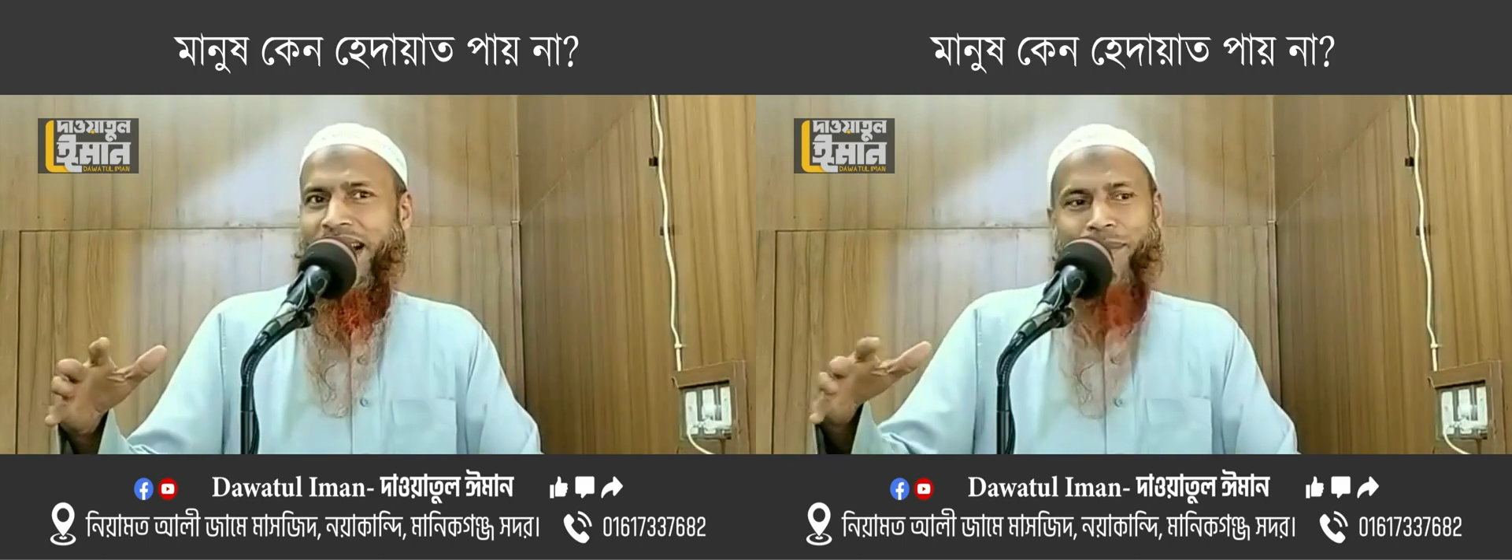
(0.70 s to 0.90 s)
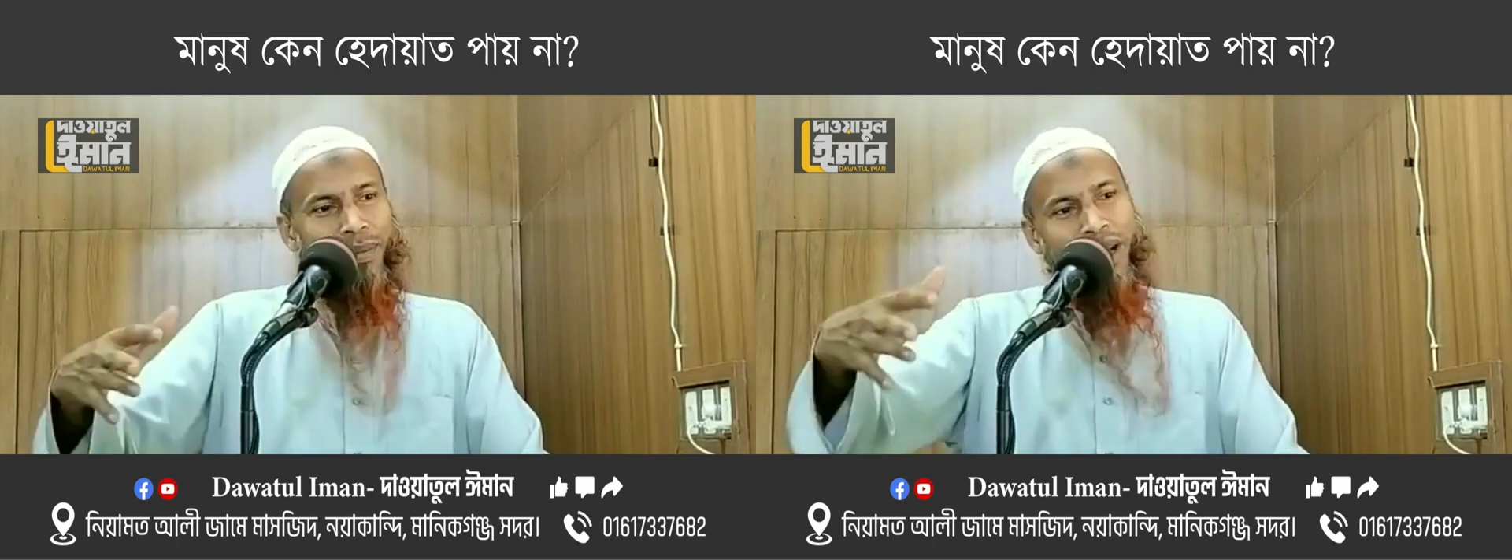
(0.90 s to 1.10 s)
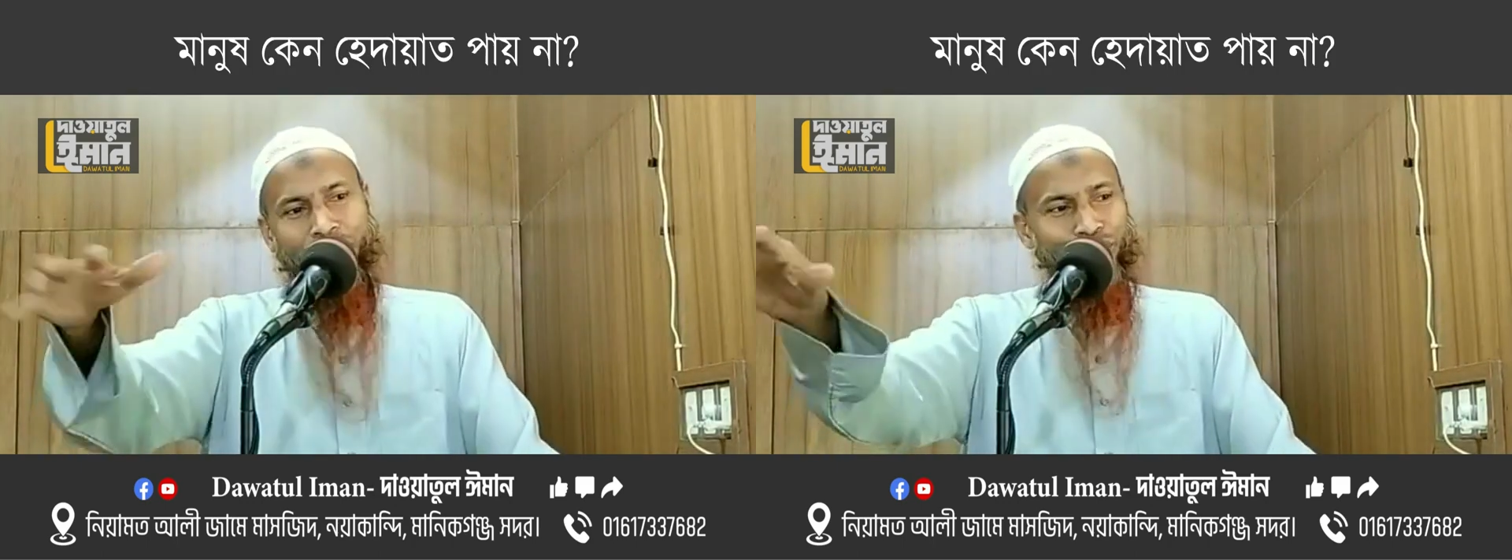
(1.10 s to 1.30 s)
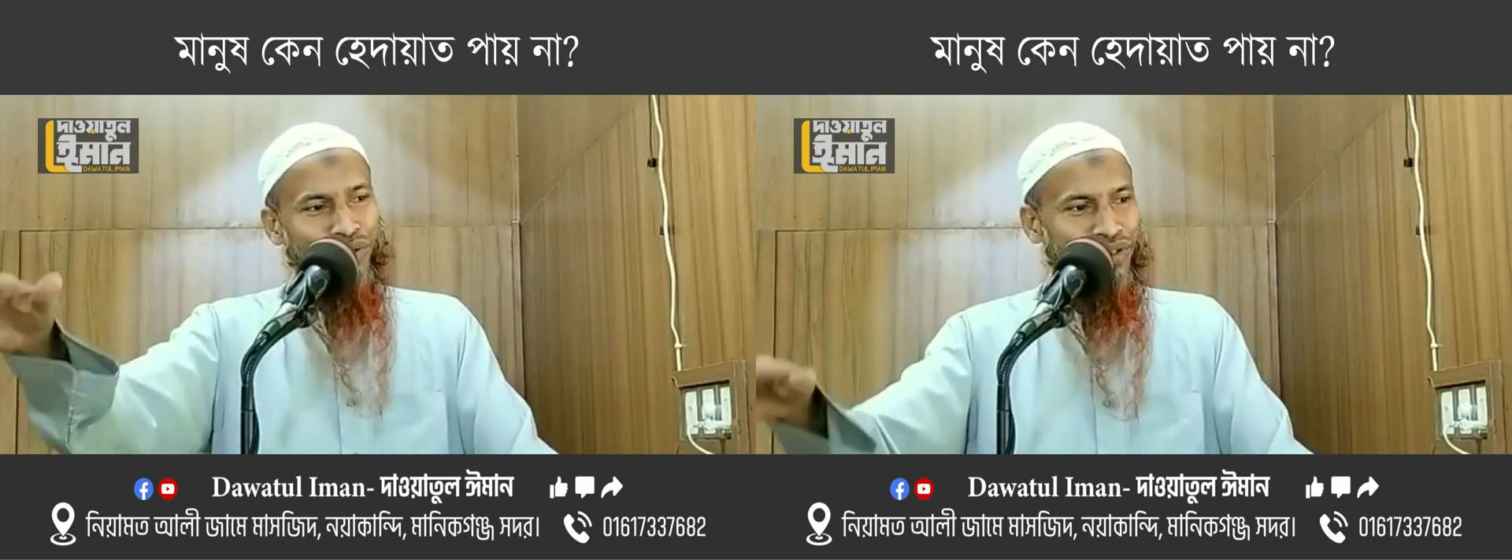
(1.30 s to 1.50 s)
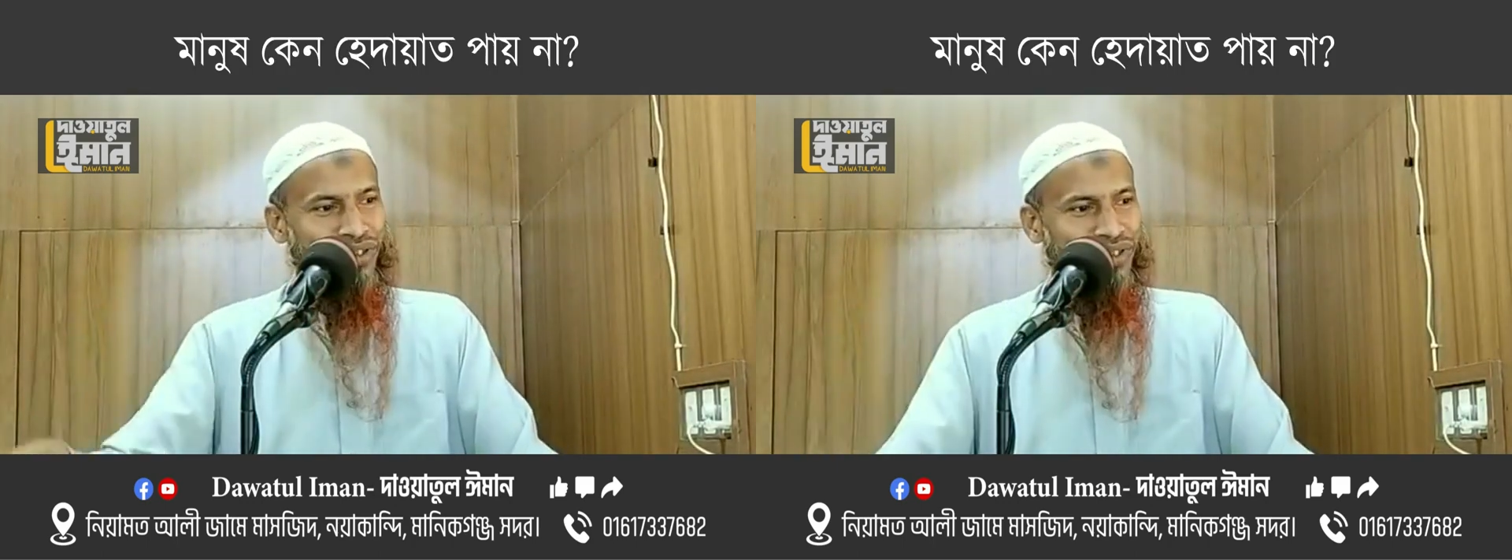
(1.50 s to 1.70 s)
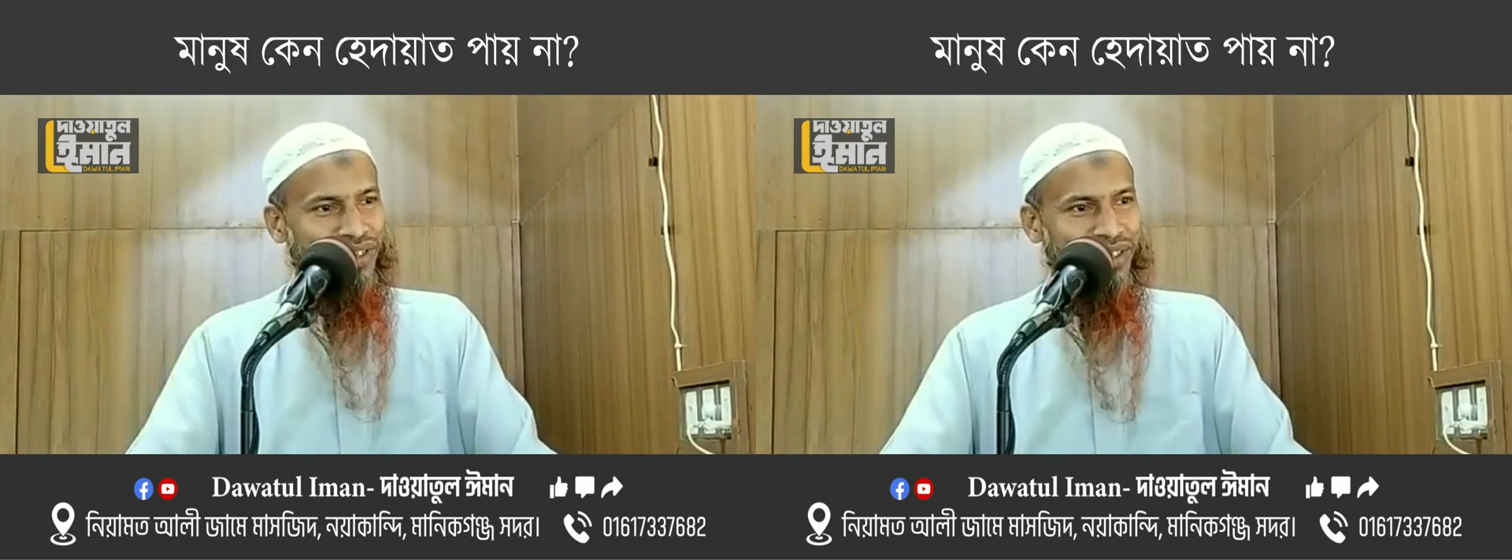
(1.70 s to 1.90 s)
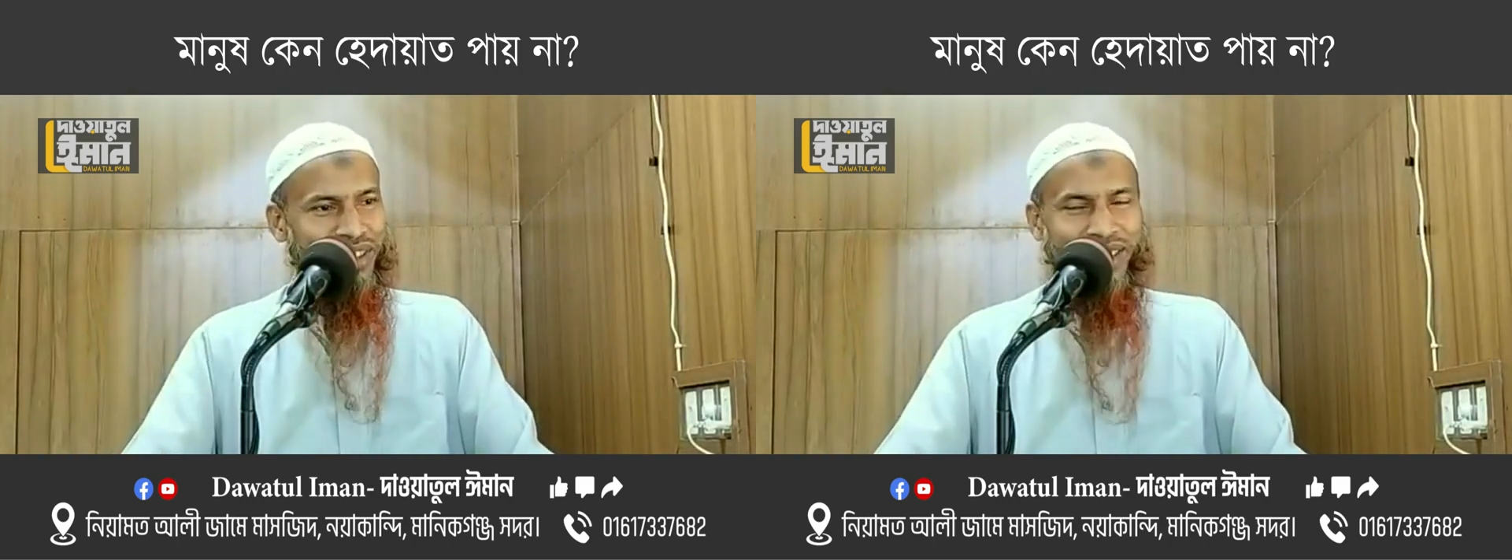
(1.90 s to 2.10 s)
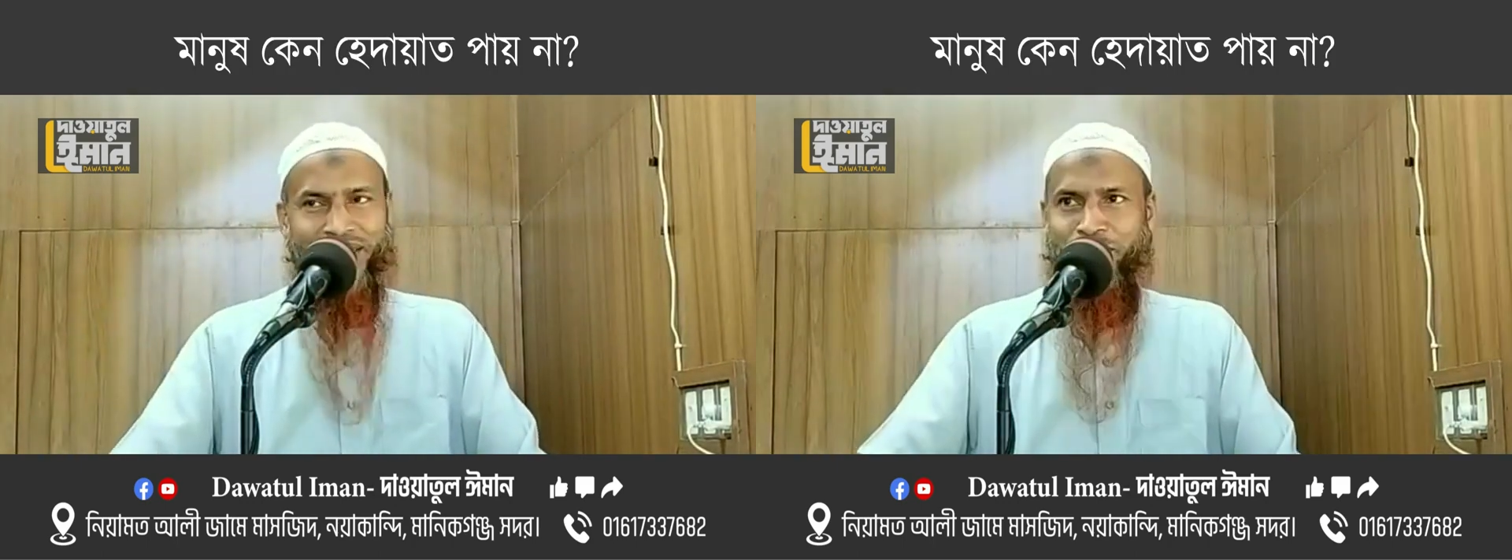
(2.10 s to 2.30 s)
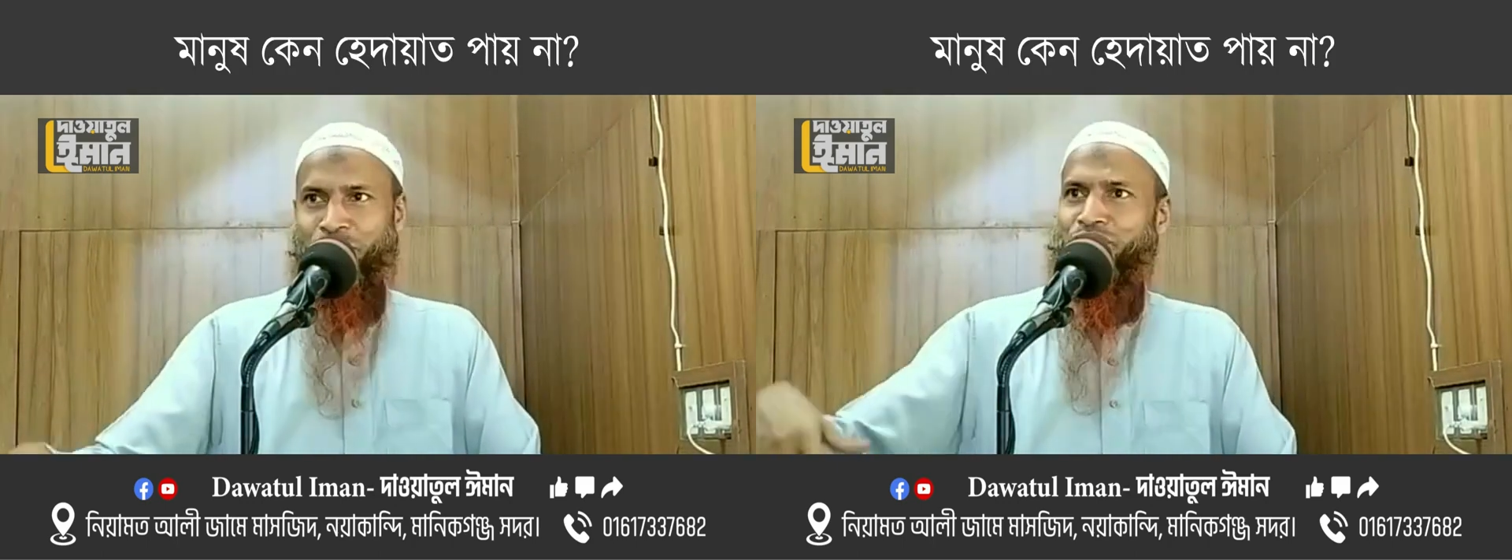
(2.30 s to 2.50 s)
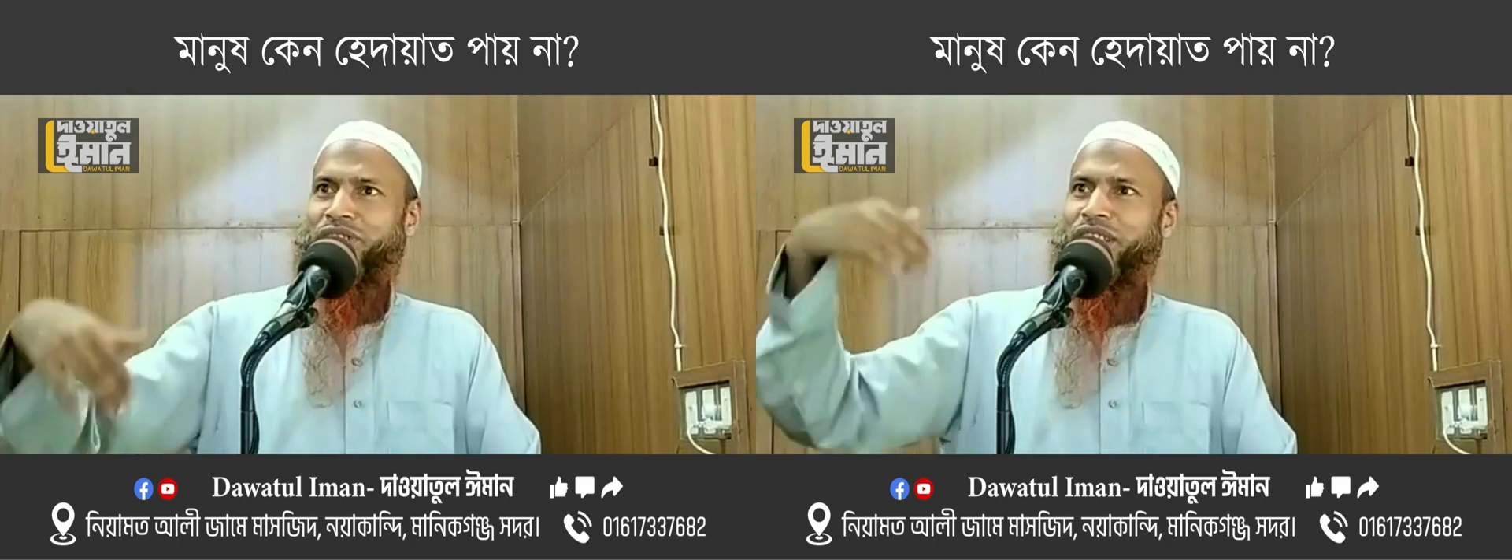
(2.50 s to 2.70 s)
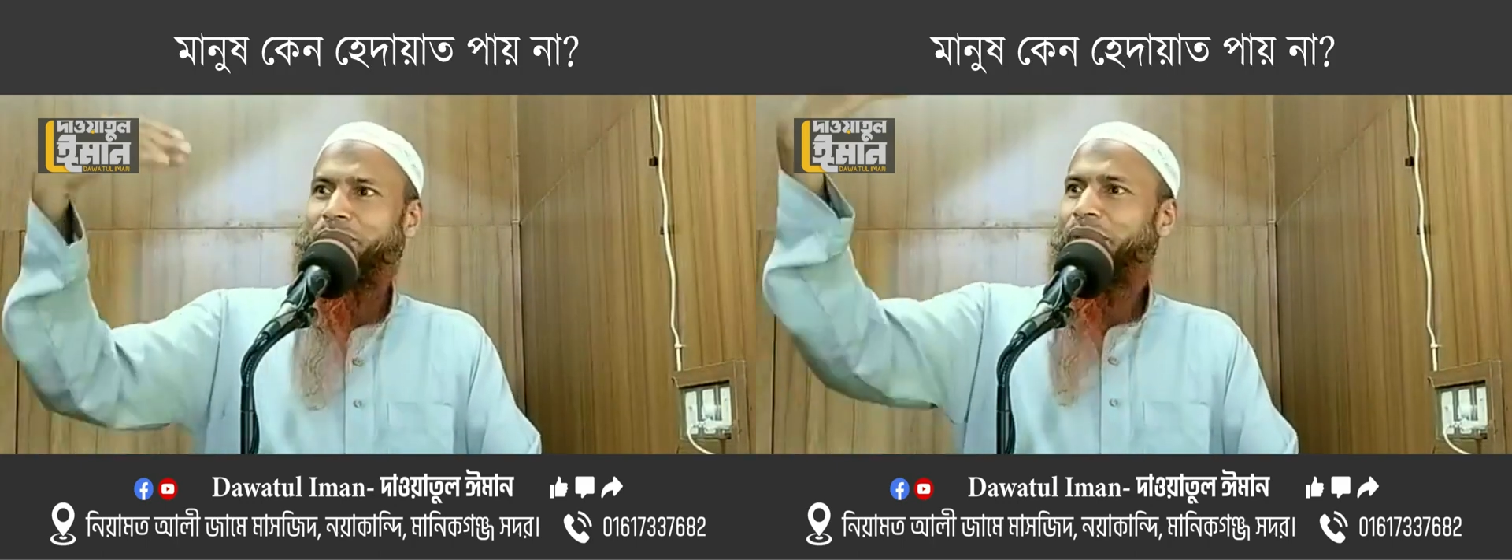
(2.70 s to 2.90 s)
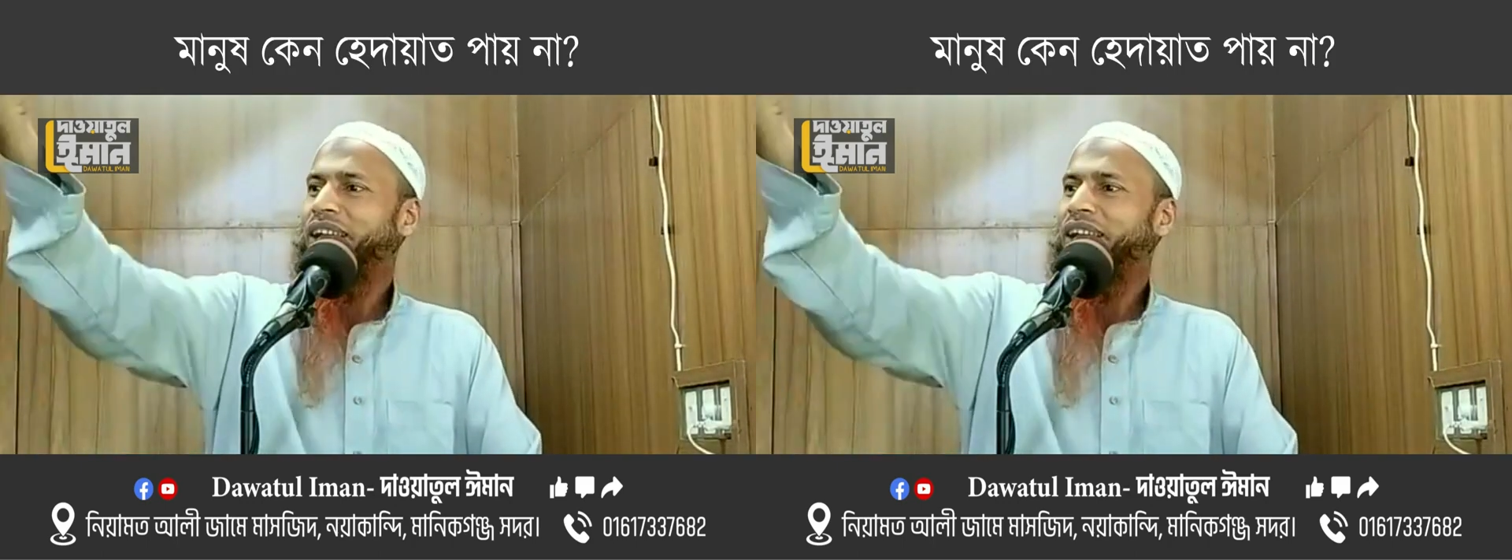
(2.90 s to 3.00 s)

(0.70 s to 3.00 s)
আমরা মানুষ মসজিদের